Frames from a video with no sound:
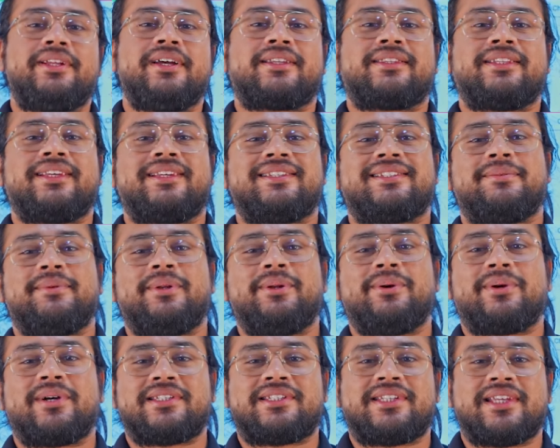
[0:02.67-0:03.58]
करते हैं सभी
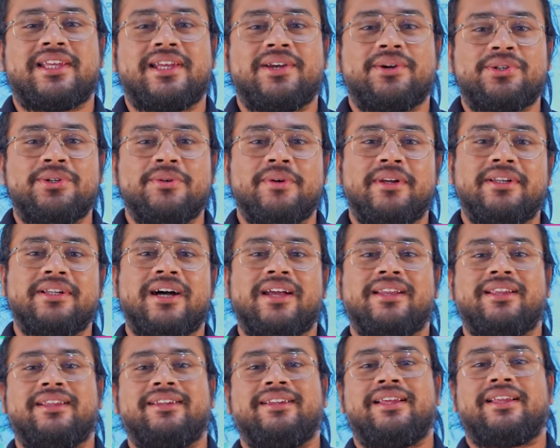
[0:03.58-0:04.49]
लोग अच्छे हैं और जीवन का
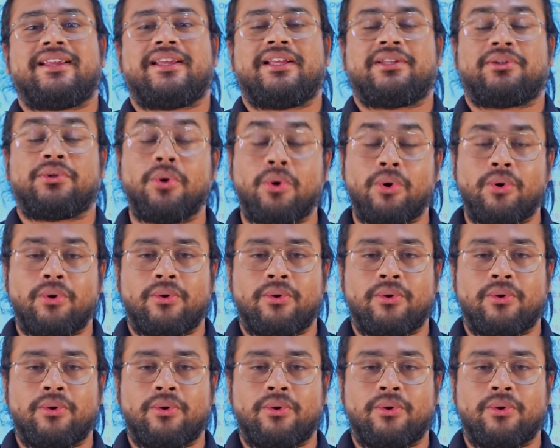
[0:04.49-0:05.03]
आनंद ले रहे हैं तो